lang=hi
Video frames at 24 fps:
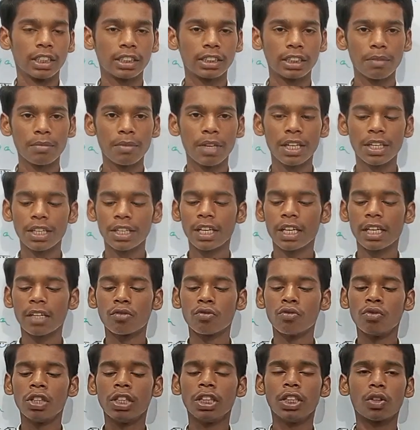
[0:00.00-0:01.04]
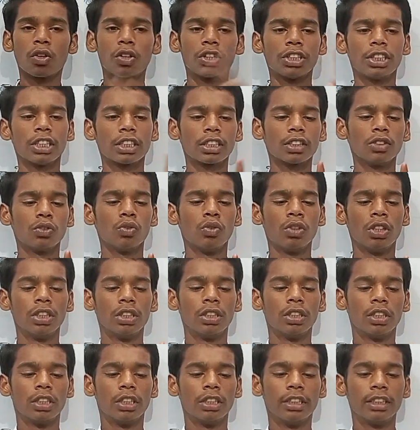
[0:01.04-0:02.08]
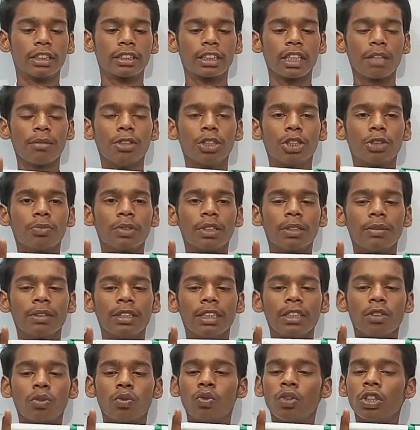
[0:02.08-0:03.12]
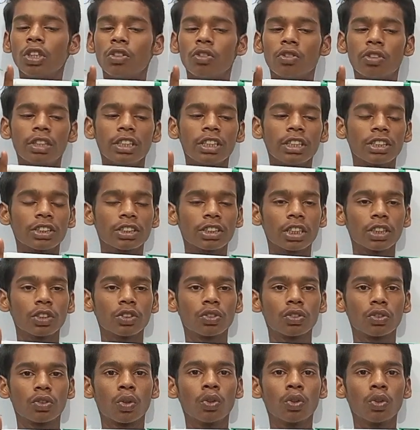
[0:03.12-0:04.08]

जैसे मेरी एक उंगली और ये की उंगली इसके बीच में मेरी उंगली उंगली किसके